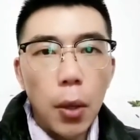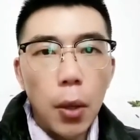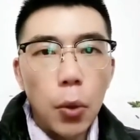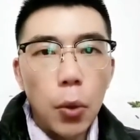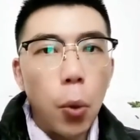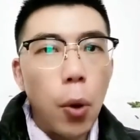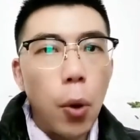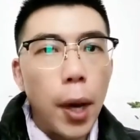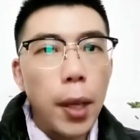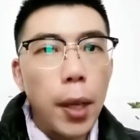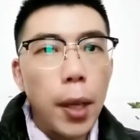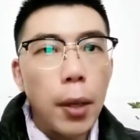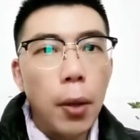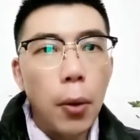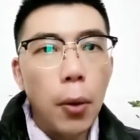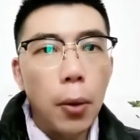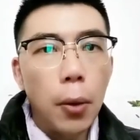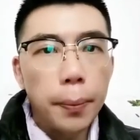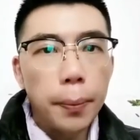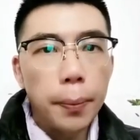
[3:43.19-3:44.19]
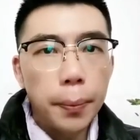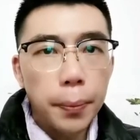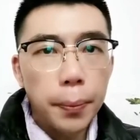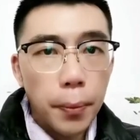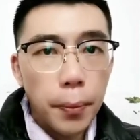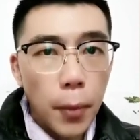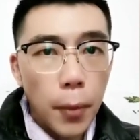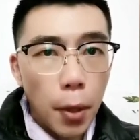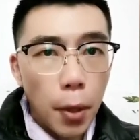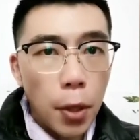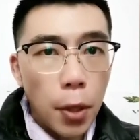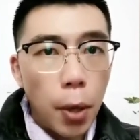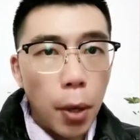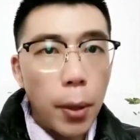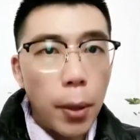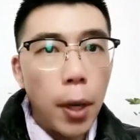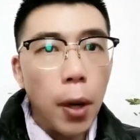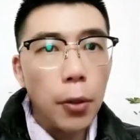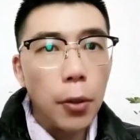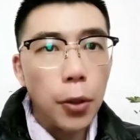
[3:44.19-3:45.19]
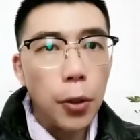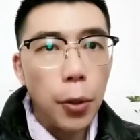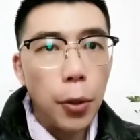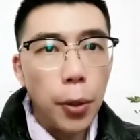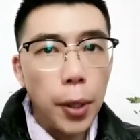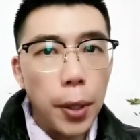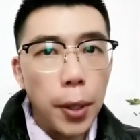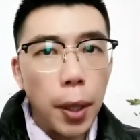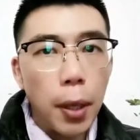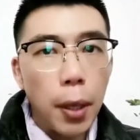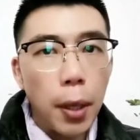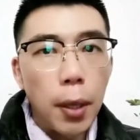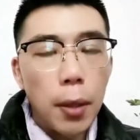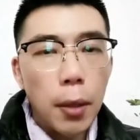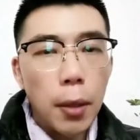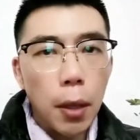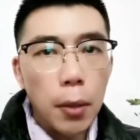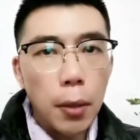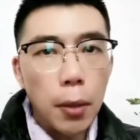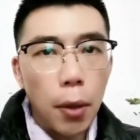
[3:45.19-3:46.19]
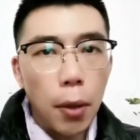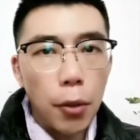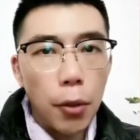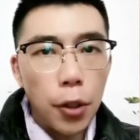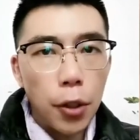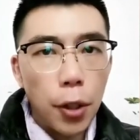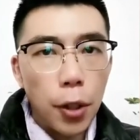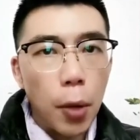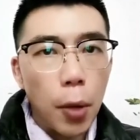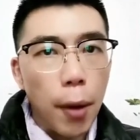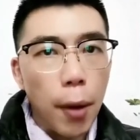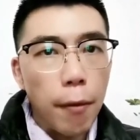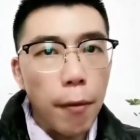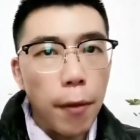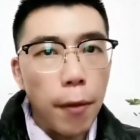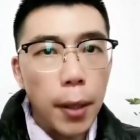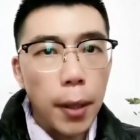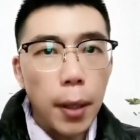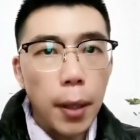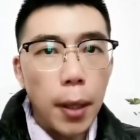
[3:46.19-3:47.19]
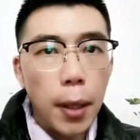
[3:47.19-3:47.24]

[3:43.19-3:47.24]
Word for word: 吐完以后，稍微好受一点，草草吃了个晚饭，